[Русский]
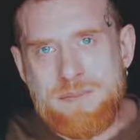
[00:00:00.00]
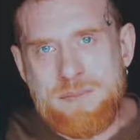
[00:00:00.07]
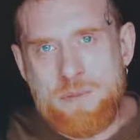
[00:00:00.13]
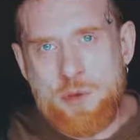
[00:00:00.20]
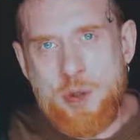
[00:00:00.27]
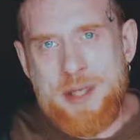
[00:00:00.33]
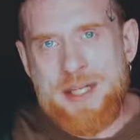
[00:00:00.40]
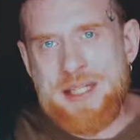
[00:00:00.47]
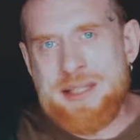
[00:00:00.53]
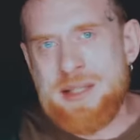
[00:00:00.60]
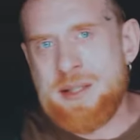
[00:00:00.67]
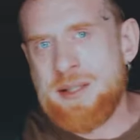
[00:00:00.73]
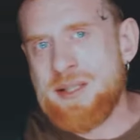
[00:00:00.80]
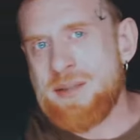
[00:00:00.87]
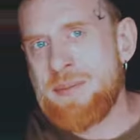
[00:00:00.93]
Ну а
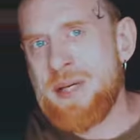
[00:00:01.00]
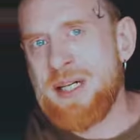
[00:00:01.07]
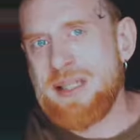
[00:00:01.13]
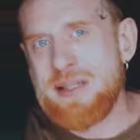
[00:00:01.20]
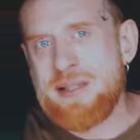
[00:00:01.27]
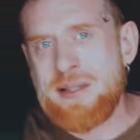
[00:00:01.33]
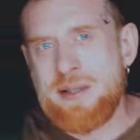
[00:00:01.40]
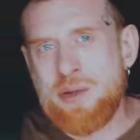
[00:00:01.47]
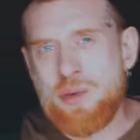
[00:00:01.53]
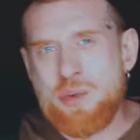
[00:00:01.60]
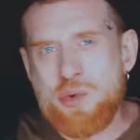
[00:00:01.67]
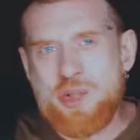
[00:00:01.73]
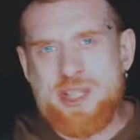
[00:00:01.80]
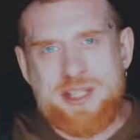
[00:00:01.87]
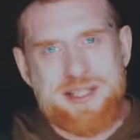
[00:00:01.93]
если не смерти, но
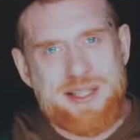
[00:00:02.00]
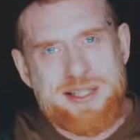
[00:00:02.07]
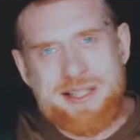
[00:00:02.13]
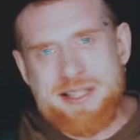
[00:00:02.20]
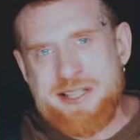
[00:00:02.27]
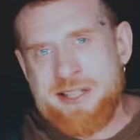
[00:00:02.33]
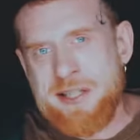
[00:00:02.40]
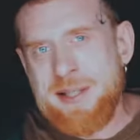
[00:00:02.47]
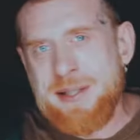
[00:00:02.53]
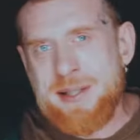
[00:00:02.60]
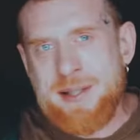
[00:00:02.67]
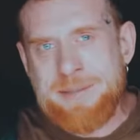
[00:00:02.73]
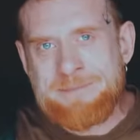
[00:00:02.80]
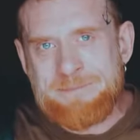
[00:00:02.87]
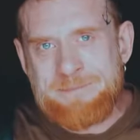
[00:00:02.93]
ужас до тошноты?